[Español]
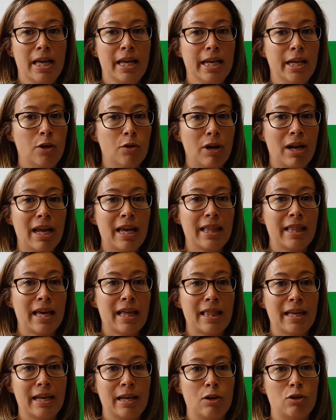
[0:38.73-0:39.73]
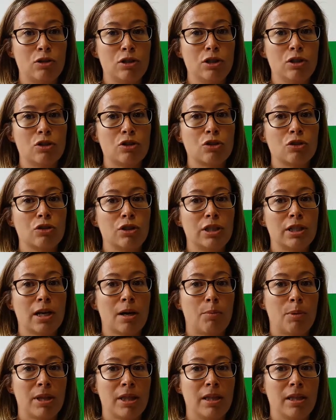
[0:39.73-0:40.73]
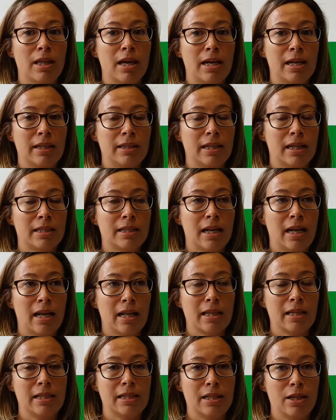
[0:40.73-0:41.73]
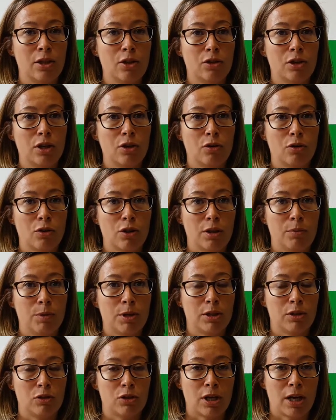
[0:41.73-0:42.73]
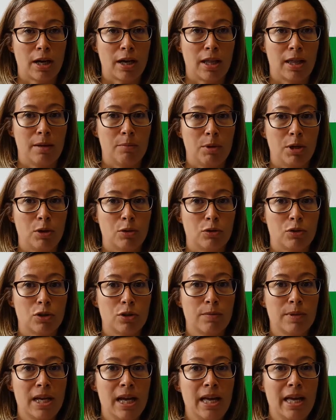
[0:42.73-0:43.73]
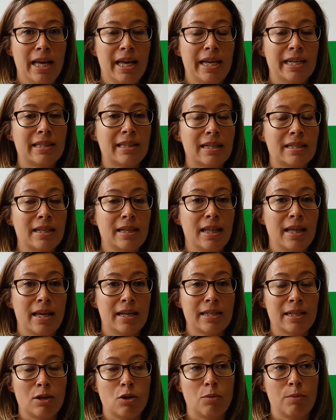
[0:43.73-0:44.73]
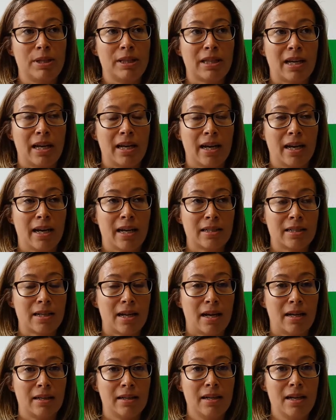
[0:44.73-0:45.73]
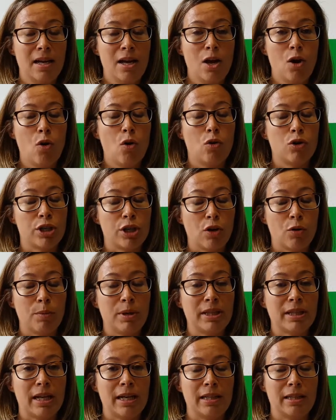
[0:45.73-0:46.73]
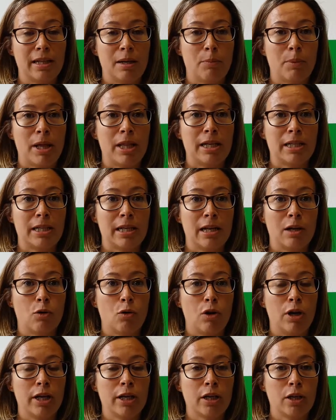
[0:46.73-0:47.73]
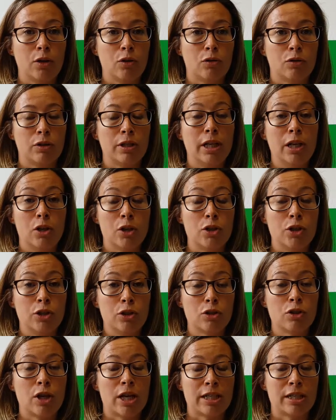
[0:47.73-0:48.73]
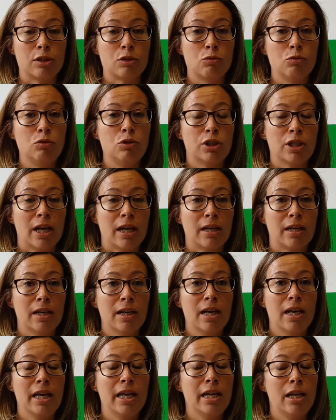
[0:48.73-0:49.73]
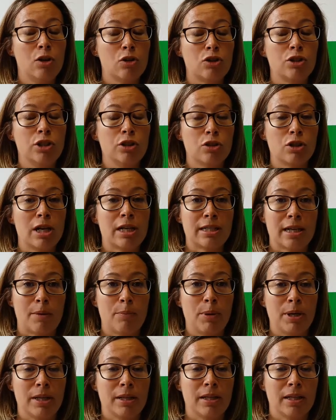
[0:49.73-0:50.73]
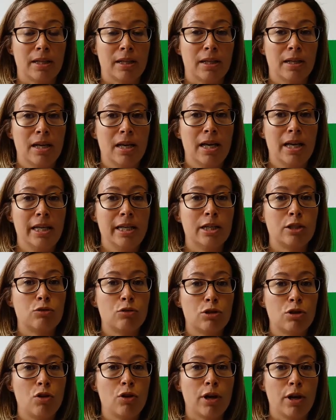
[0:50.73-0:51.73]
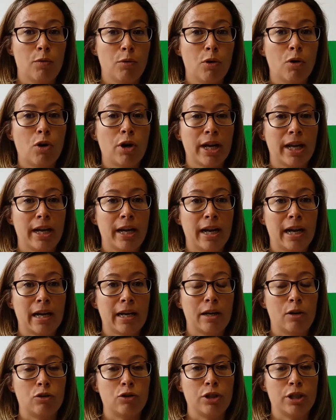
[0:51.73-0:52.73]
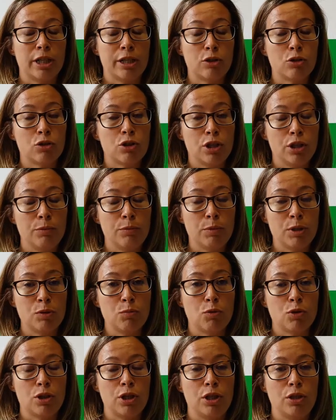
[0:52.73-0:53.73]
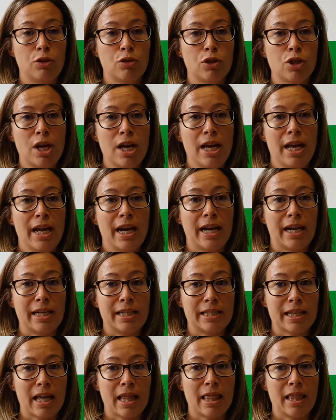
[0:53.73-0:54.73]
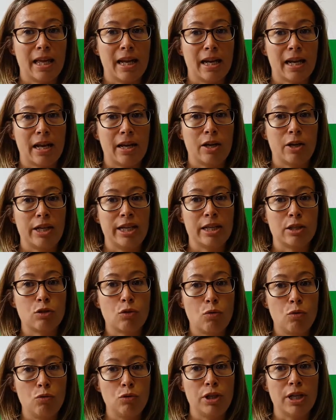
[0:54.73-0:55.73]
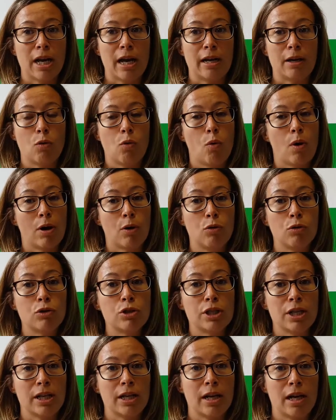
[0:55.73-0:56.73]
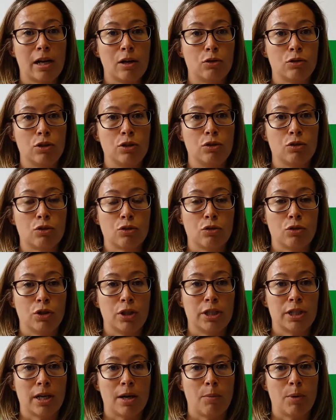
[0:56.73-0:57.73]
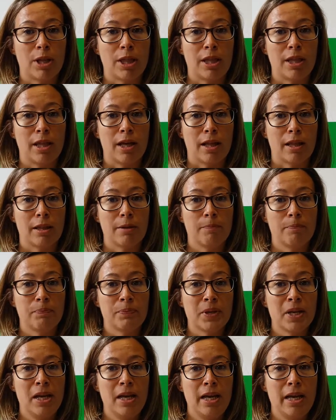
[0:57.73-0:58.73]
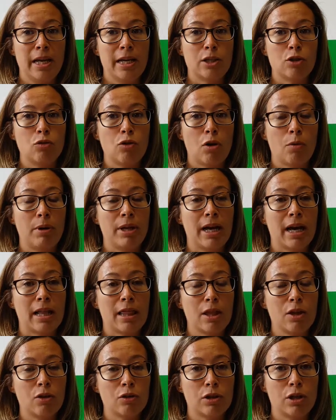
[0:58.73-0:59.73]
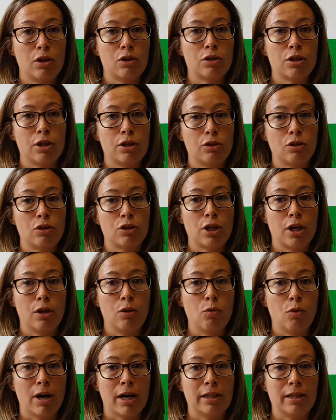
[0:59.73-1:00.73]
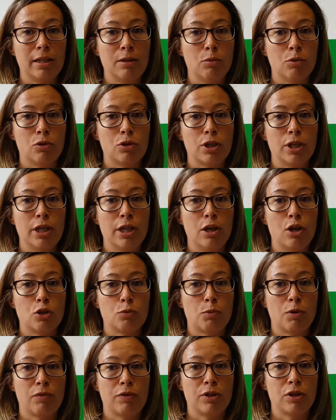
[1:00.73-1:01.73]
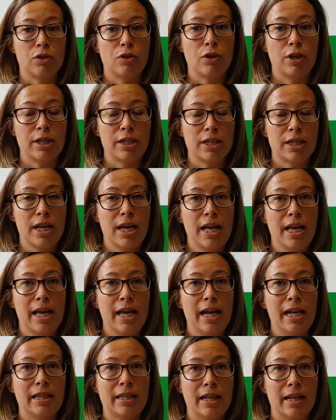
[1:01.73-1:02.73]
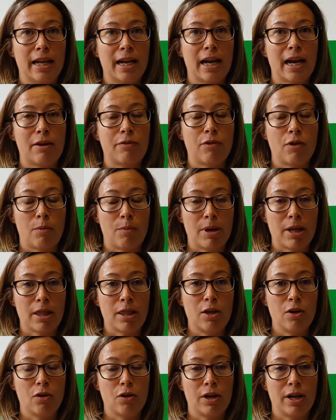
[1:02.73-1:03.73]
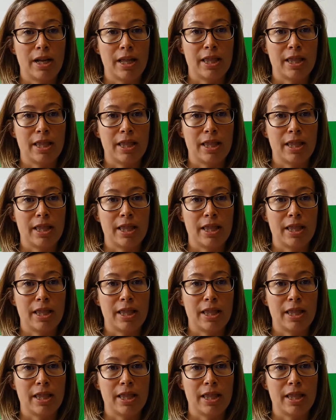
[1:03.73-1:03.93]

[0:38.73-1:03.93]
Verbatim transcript: y no en la idea de que los niños con discapacidad retrasan la adquisición de conocimientos académicos. Estas ideas se comentan en casa, o se comentan entre padres en el colegio y los niños las escuchan y los niños las aprenden. Y esto es lo que luego genera que esos mismos niños rechacen y excluyan o acosen a los niños con discapacidad. Es una obligación de los centros educativos y de los profesores el tener la formación